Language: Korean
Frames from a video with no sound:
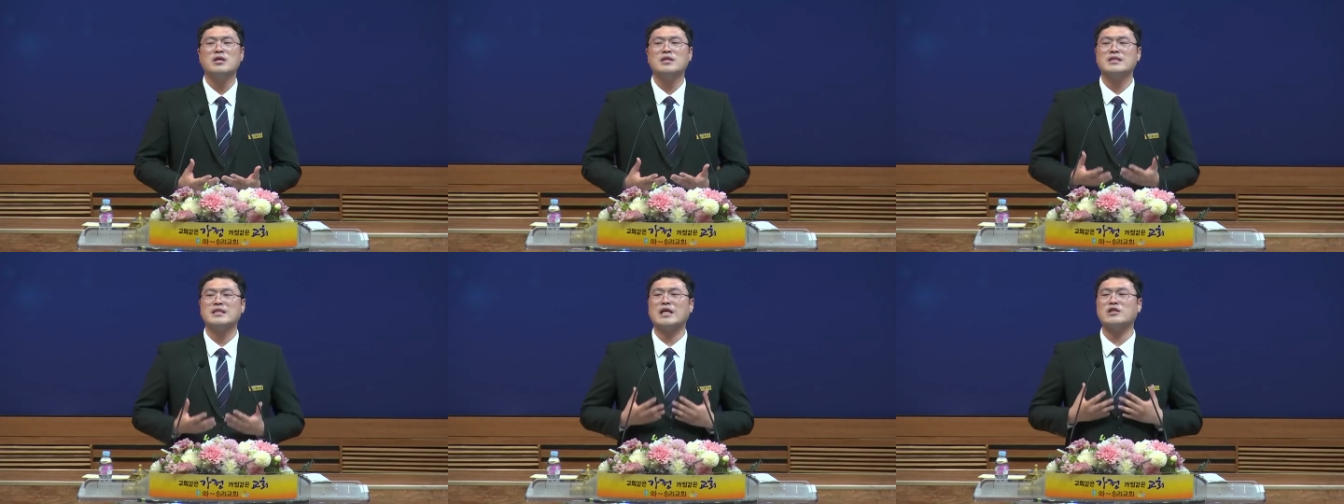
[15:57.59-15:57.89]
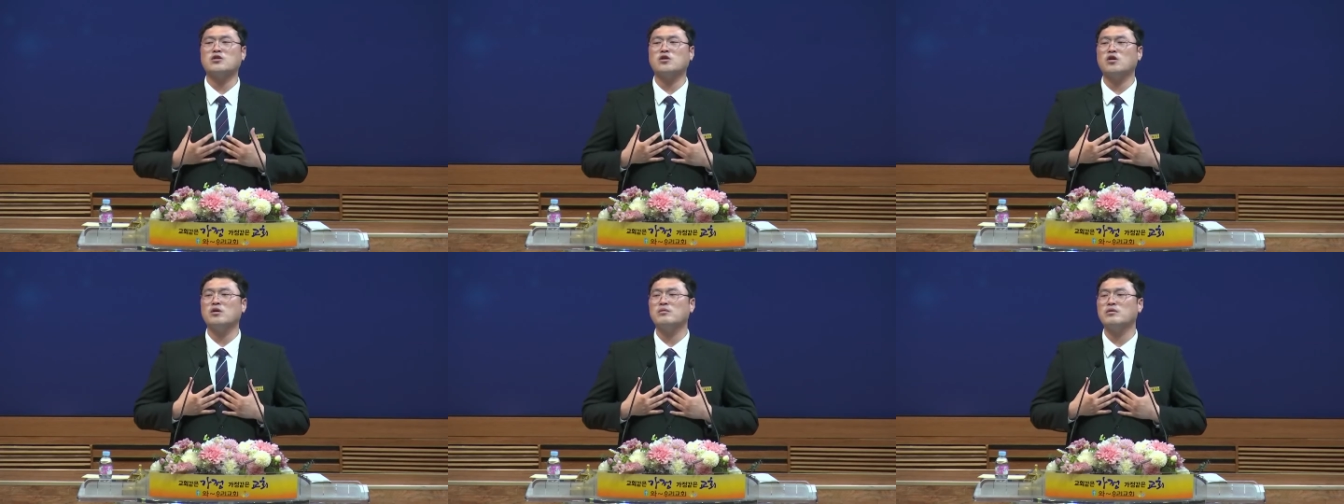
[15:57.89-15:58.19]

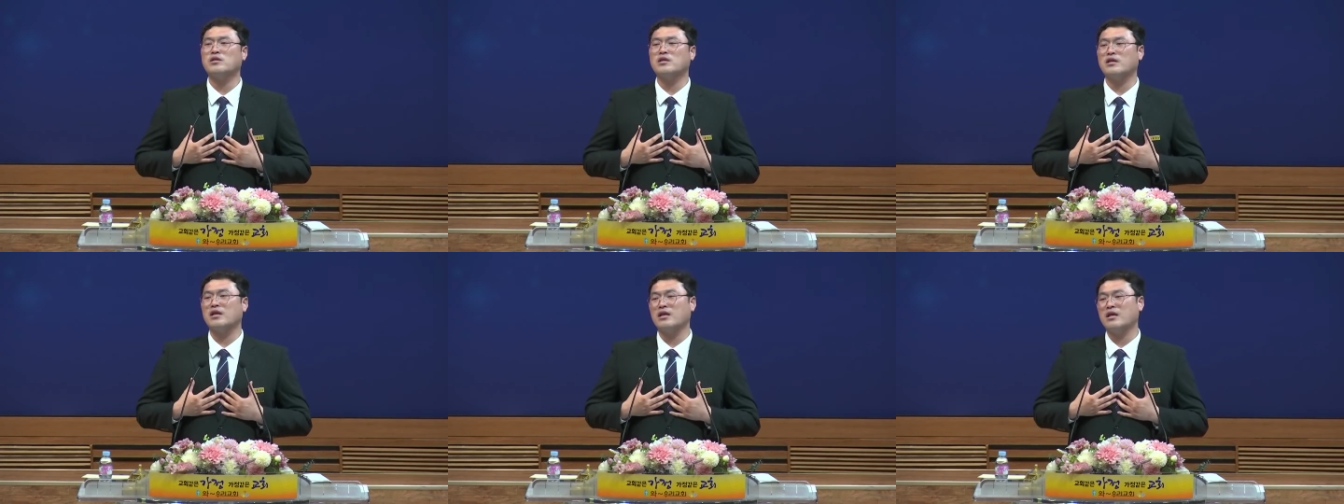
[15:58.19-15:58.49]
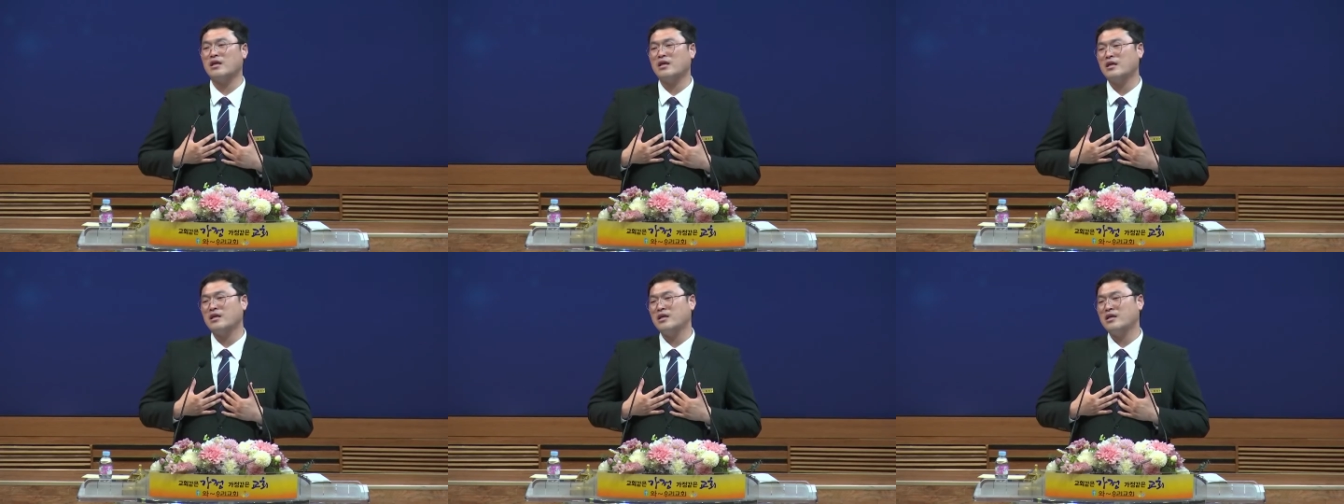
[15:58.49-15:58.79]
나처럼
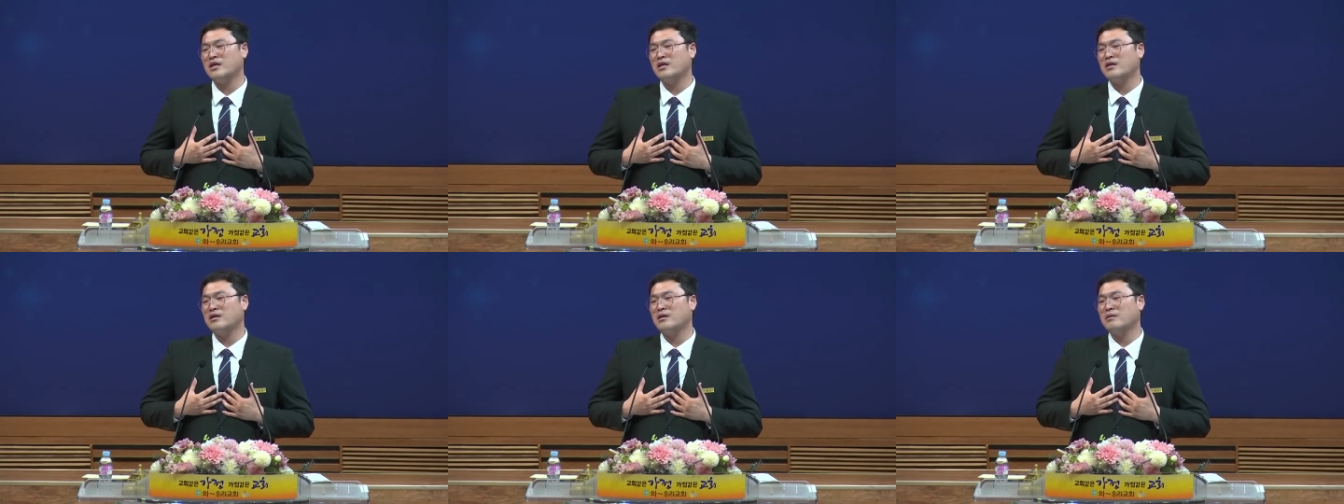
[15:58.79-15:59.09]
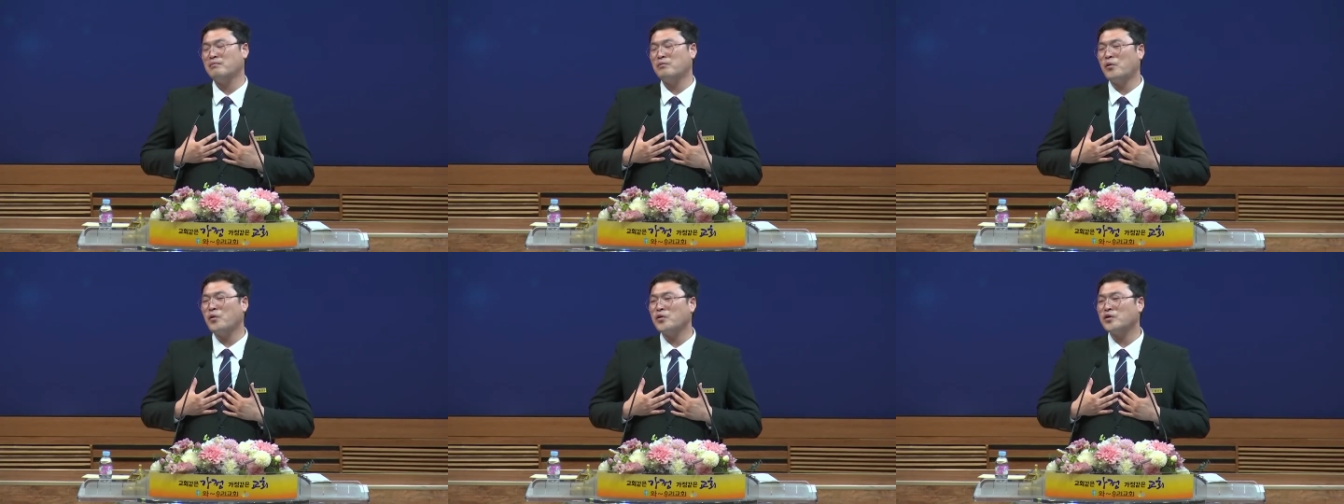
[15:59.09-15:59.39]
이렇게
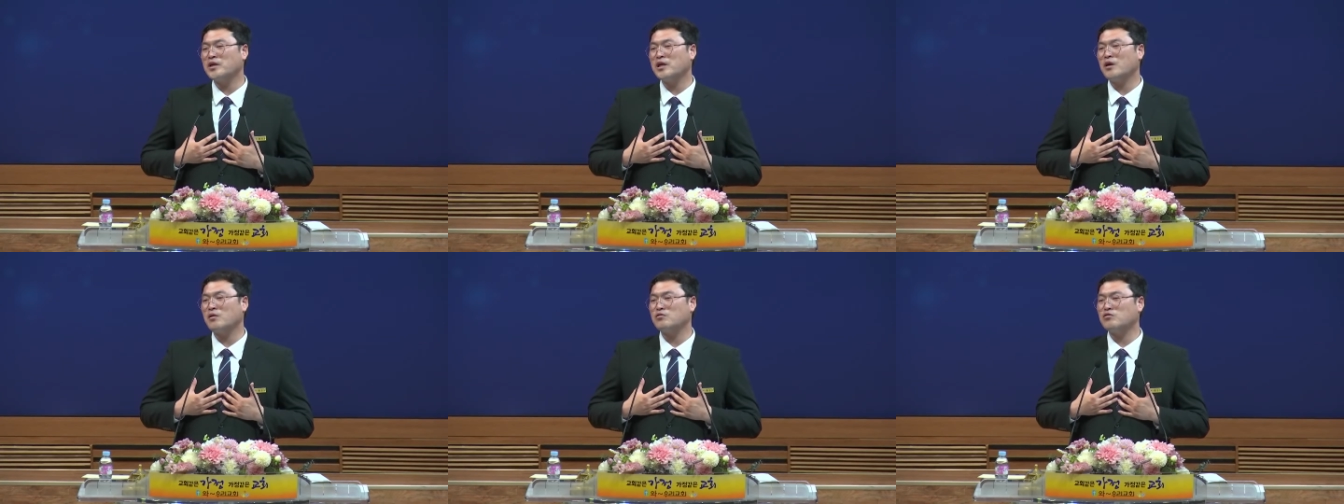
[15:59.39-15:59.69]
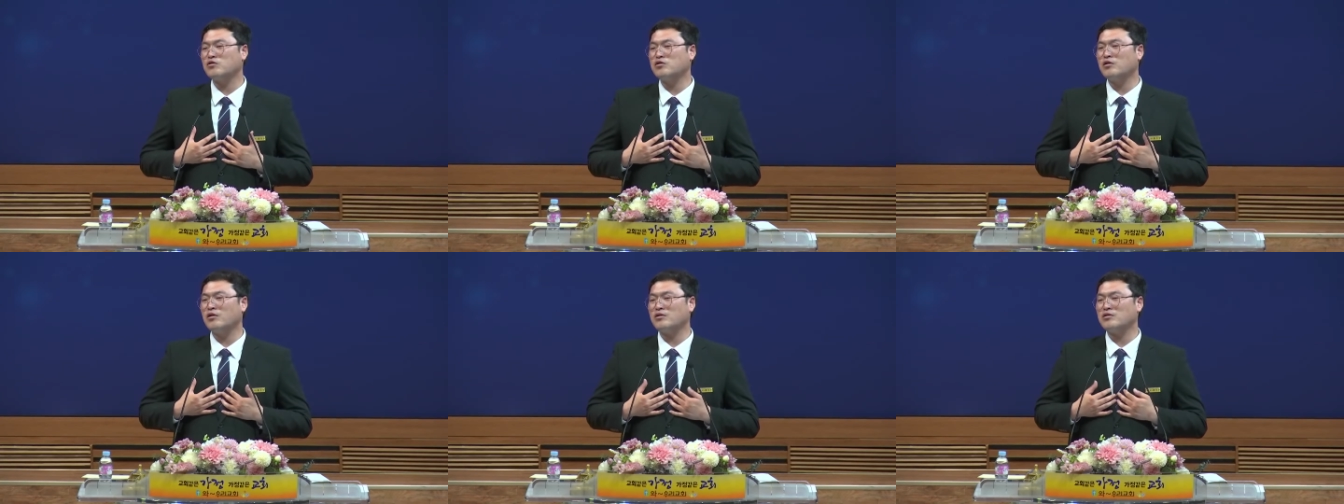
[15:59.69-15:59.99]
포기하고
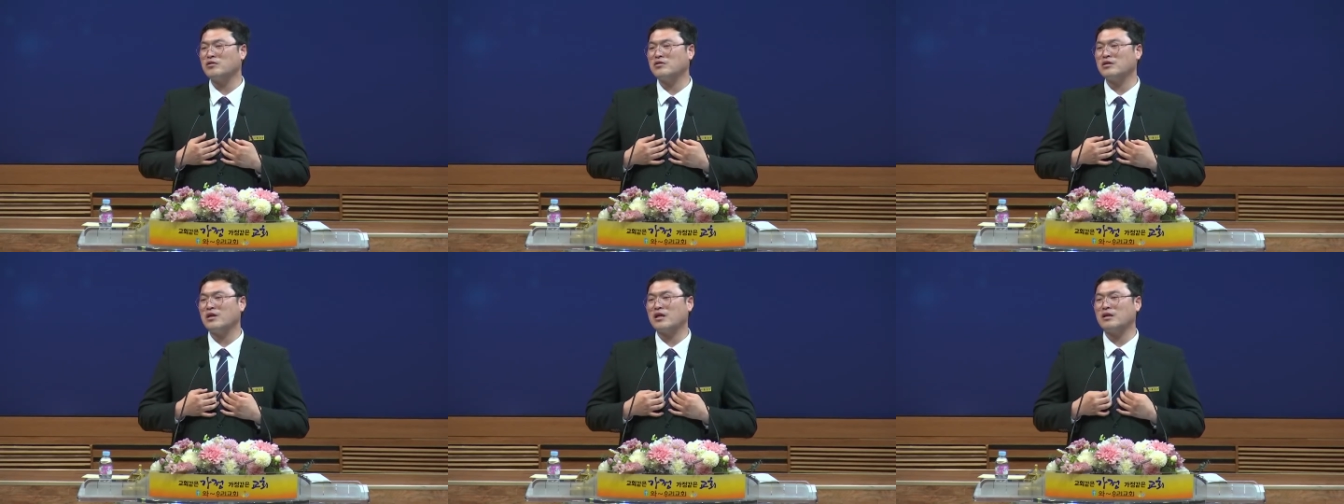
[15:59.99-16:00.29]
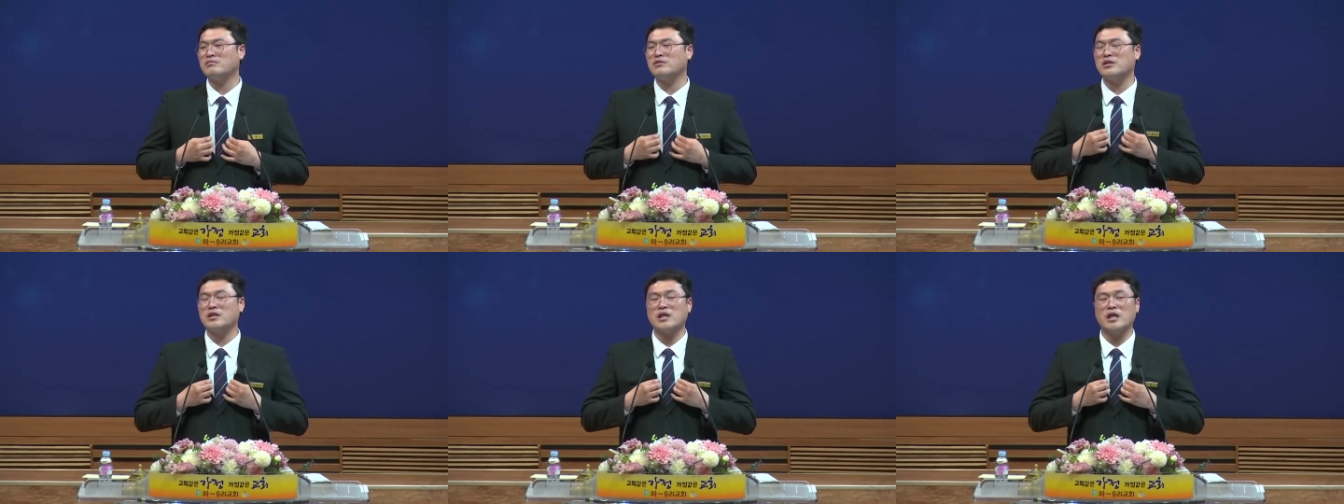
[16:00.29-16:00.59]
두려웠던
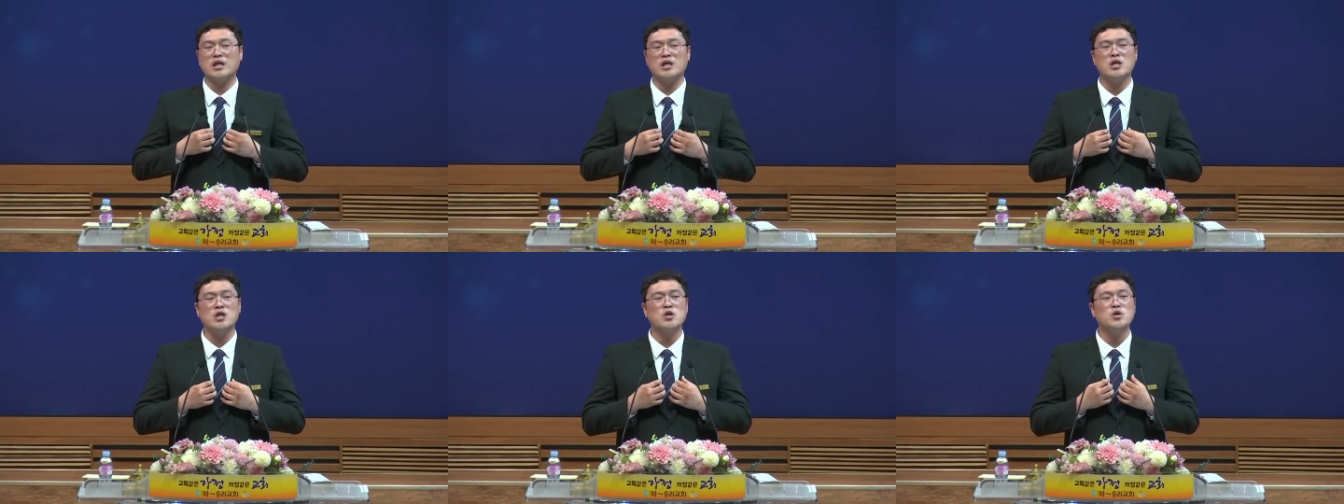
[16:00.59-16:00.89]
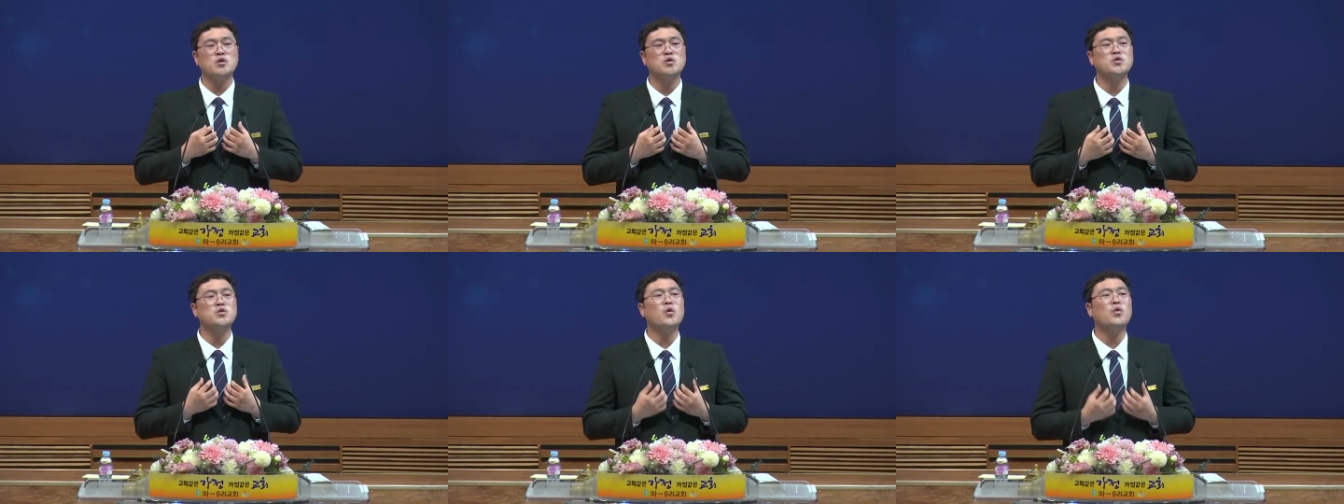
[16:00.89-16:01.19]
사람들에게
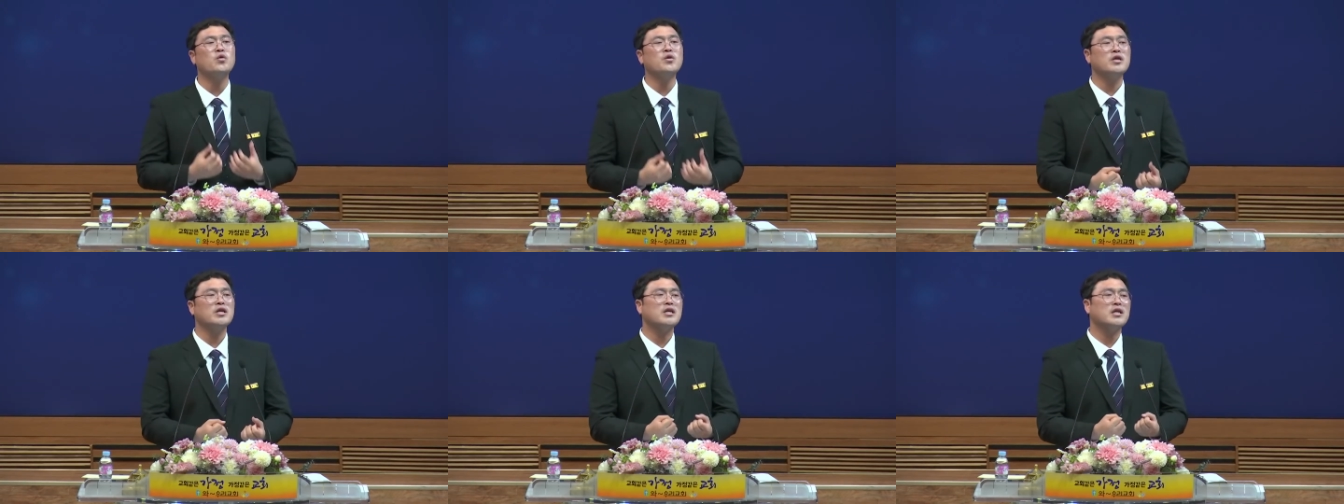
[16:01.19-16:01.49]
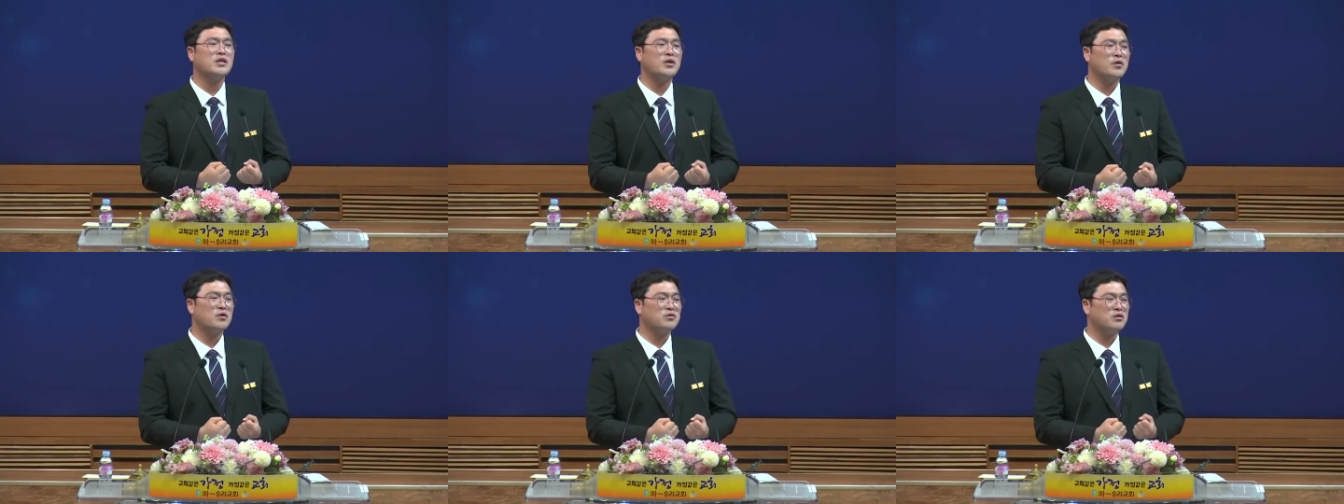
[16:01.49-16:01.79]
용기가
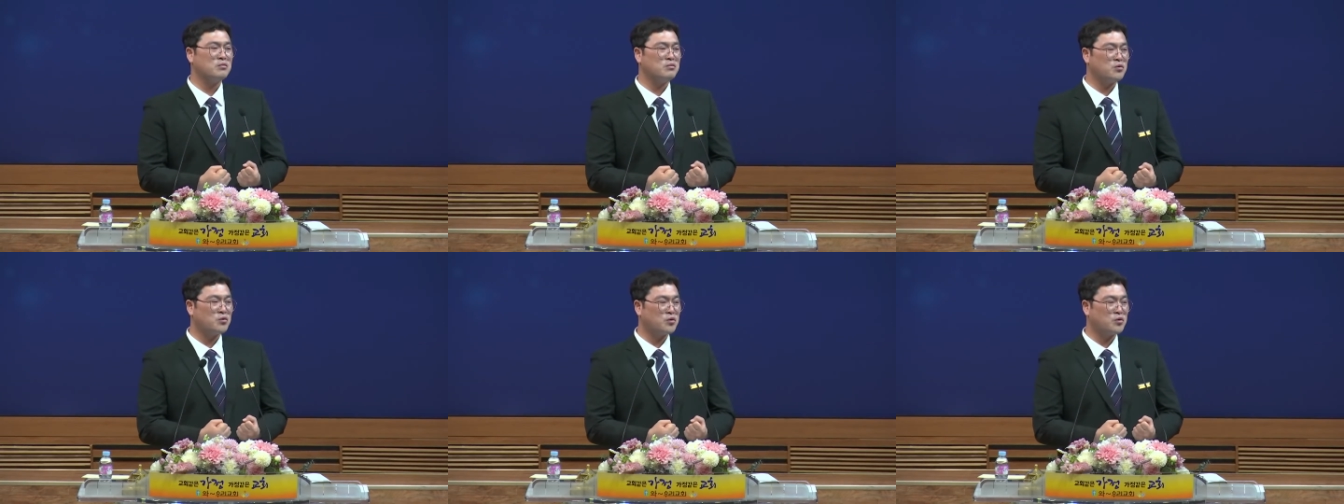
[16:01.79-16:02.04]
되었으면